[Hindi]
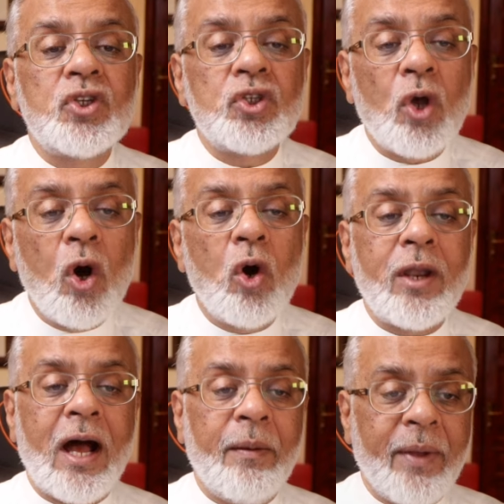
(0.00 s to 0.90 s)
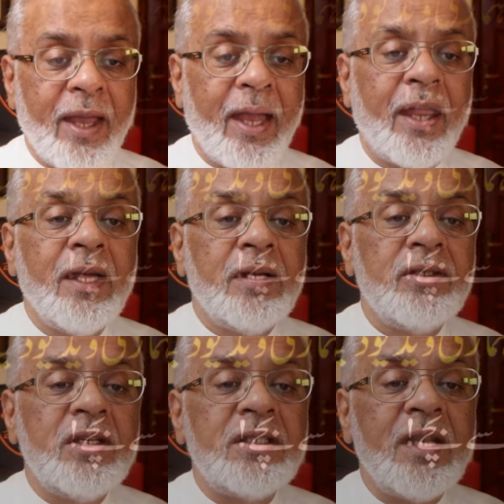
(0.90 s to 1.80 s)
सौ नाम हैं
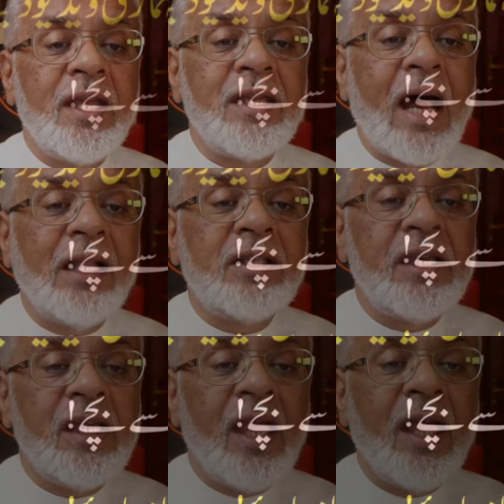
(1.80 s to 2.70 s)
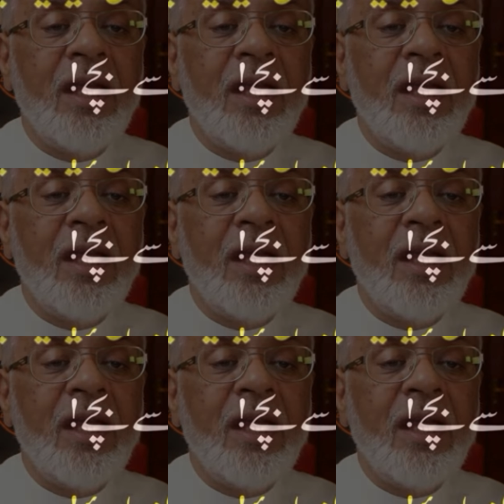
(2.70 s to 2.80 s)
जिसने याद किए